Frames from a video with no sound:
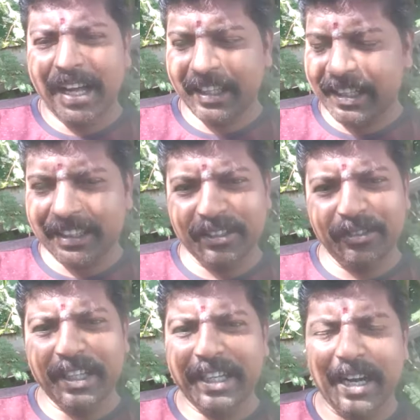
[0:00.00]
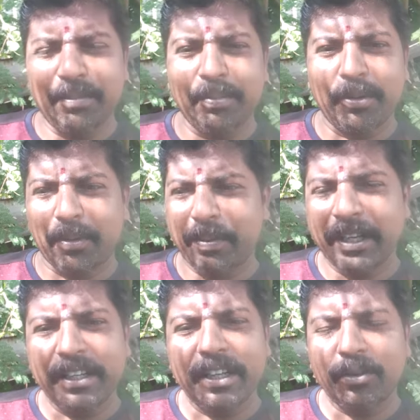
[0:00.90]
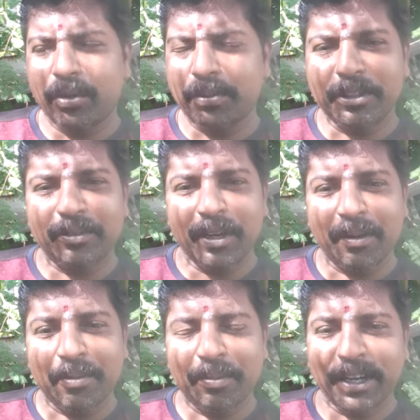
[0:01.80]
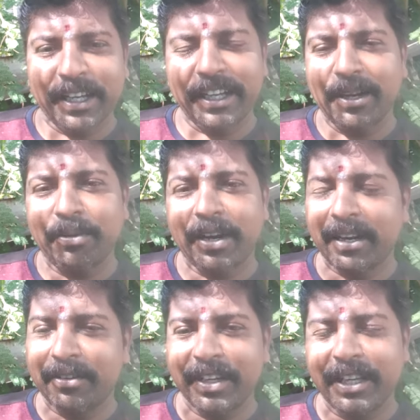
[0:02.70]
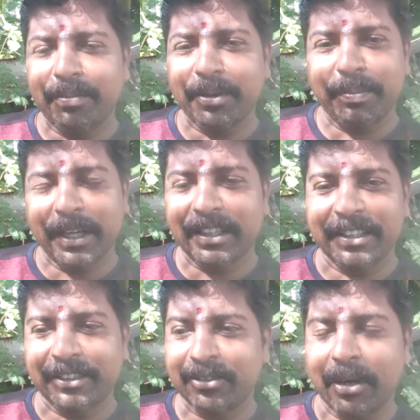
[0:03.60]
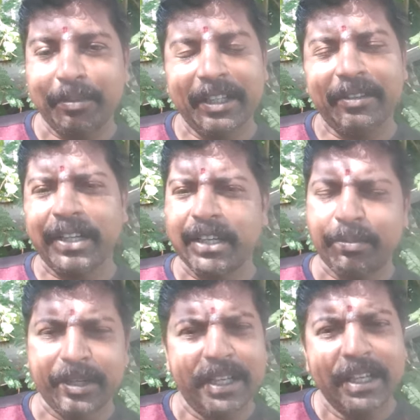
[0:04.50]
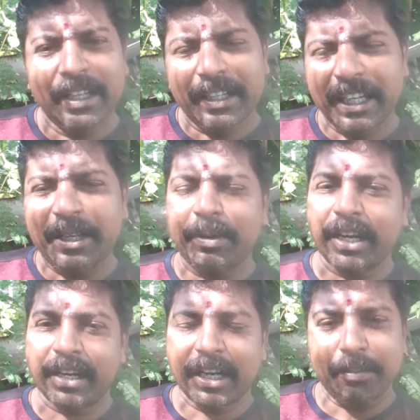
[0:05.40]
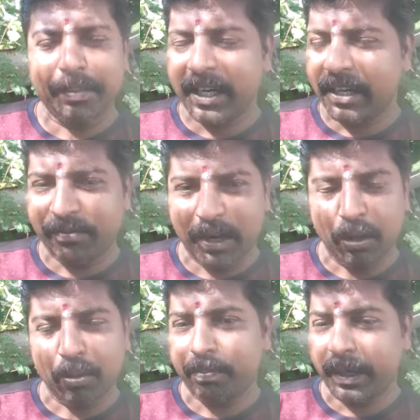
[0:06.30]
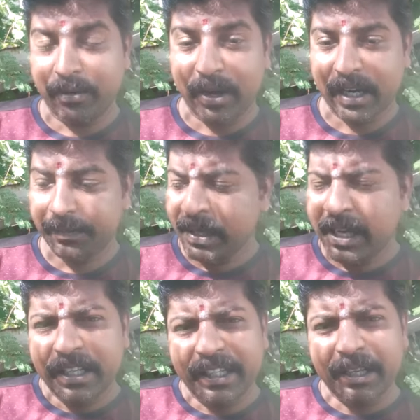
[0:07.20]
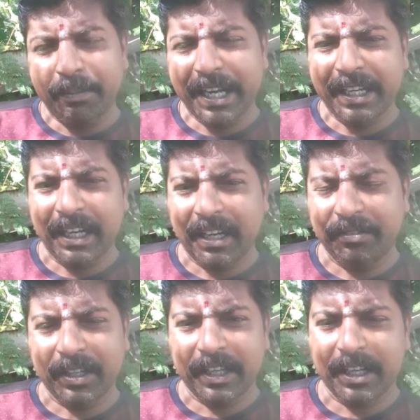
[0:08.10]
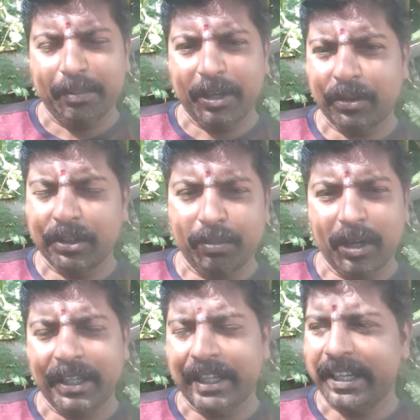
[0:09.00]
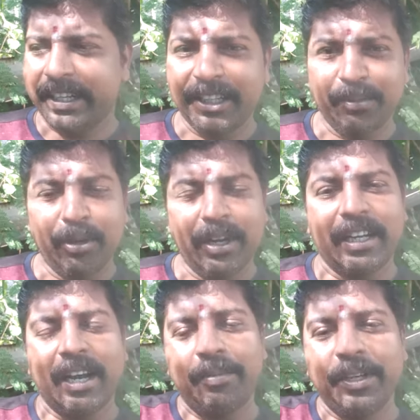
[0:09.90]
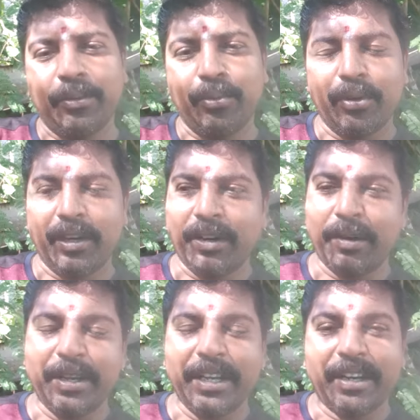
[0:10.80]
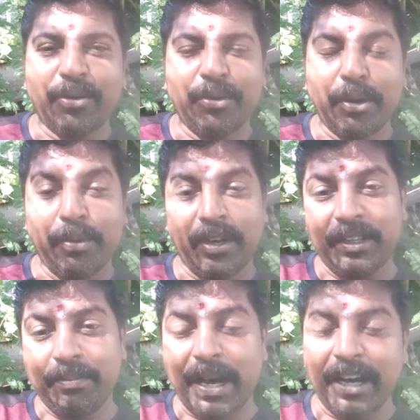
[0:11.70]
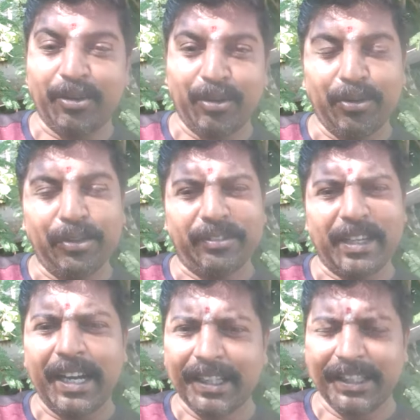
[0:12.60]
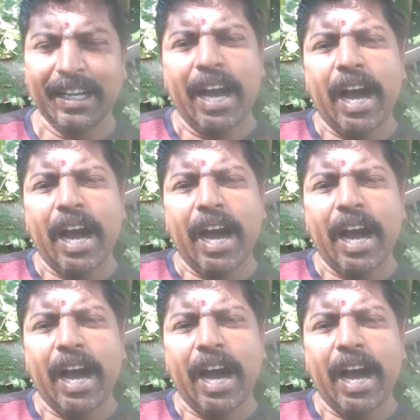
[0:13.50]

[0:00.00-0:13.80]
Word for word: அதுக்கடுத்து இவங்க கிளம்பி போகிறப்ப இன்னும் ஒன்றுமே சொல்லாமல் போகிறாங்க எங்கே போகிறாங்கன்னு வெளியே போய் பார்த்தா தெரிஞ்சிடும் அப்படின்ட்டு வெளியே போய் எட்டி பார்க்குறக்கா பின்னாடி ஃபாலோ பண்ணுவாங்க இங்கே பைக்கில் இவங்க ரெண்டு பேரும் வந்து புல்லட்டில் ஏறிட்டு புல்லட்டில் அப்படியே ஊரில் அப்படியே ரவுண்டாக போடுறது பேக்ரவுண்டில் ஒரு சாங்கு